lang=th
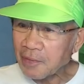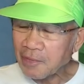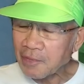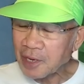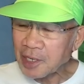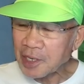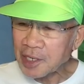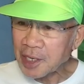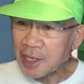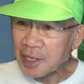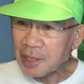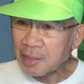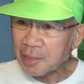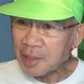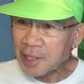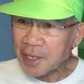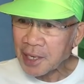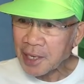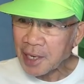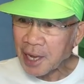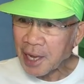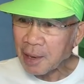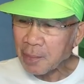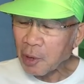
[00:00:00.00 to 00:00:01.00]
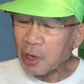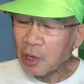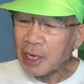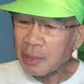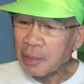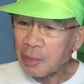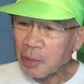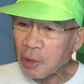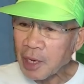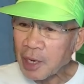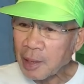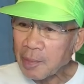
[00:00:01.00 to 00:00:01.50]
เวอร์ชันไม่ใช่แค่พ็อก
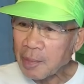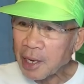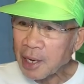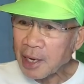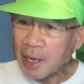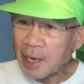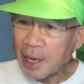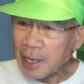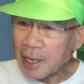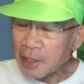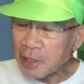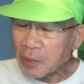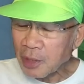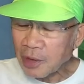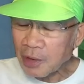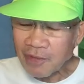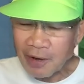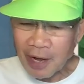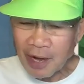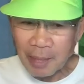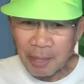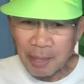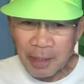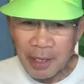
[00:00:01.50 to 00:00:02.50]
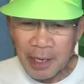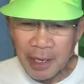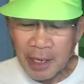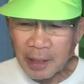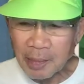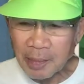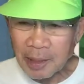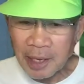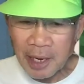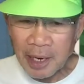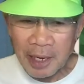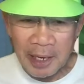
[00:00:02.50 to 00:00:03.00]
เก็ตบุ๊กเล่มเล็กๆอยู่ในฝ่ามืออัน
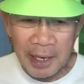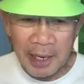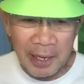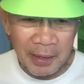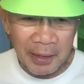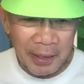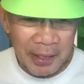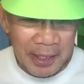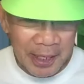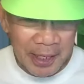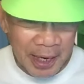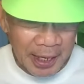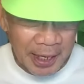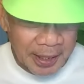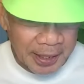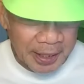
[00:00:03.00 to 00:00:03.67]
นี้เป็นไอเดียของอาจารย์